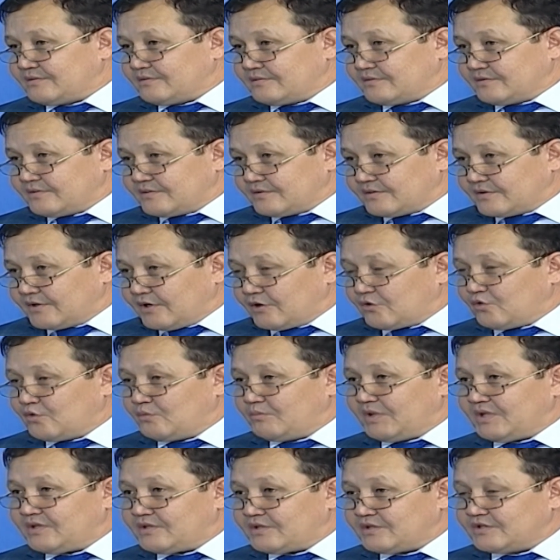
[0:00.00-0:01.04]
сведения.
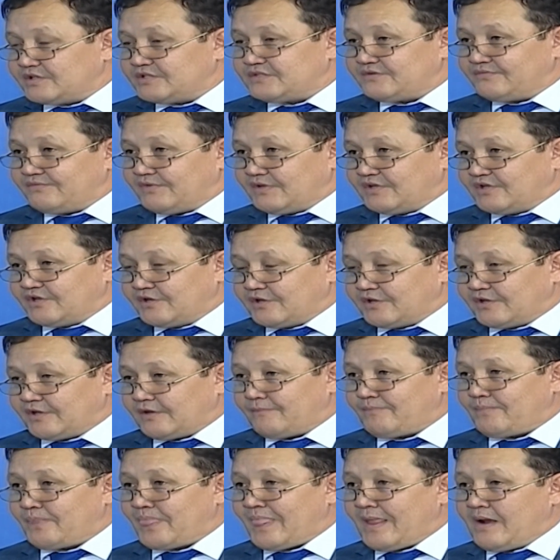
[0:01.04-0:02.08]
документы и
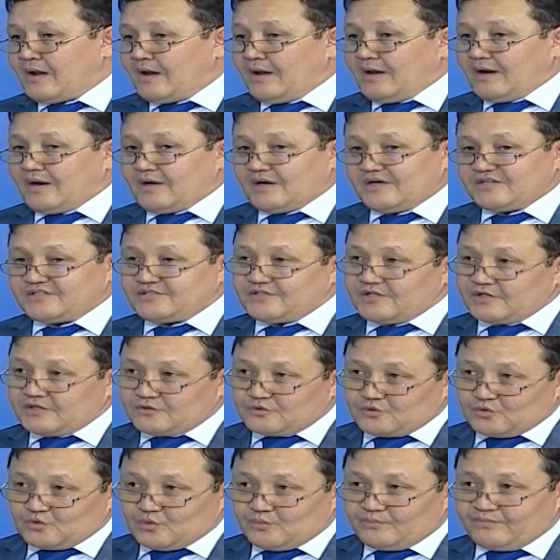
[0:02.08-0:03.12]
сведения. Каждая
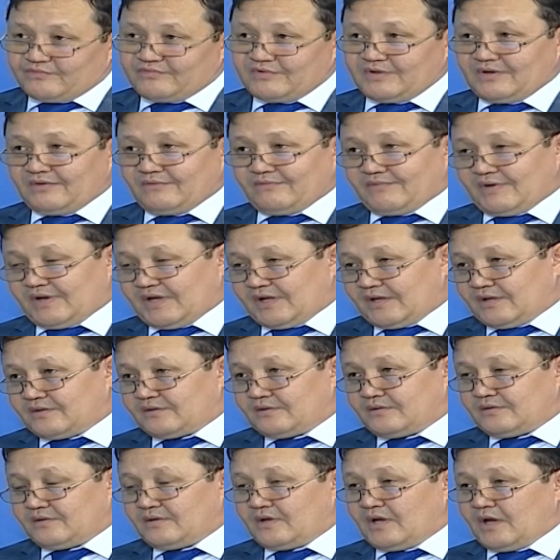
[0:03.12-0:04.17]
из групп
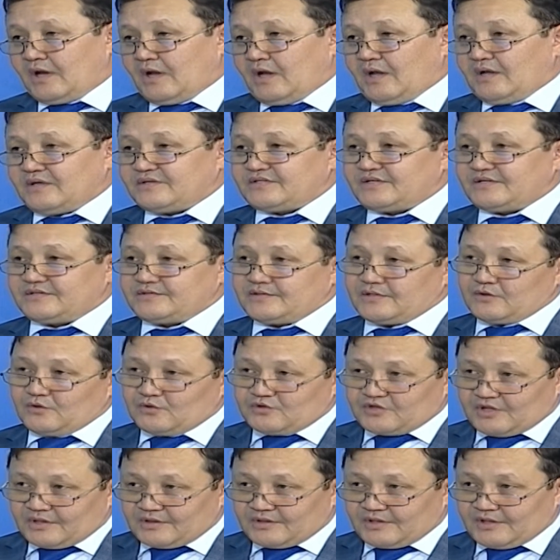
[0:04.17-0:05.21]
выявляет
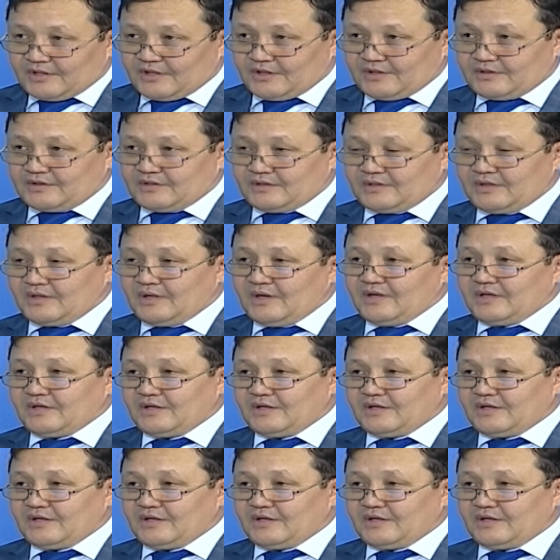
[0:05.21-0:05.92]
создает анкеты,